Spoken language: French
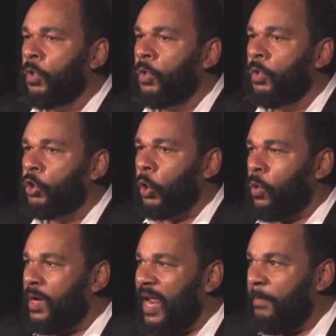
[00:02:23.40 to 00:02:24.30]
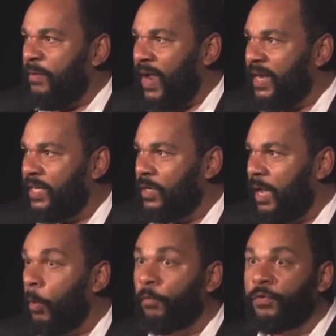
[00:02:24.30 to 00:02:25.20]
Chocoderme et
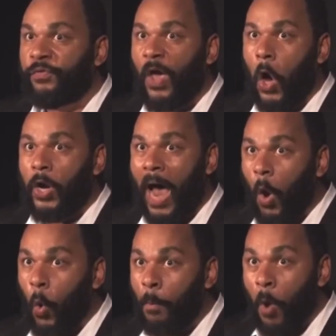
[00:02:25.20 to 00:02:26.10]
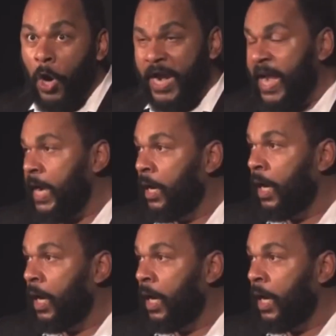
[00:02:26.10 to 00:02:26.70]
Vanillodem, ont vivait en harmonie en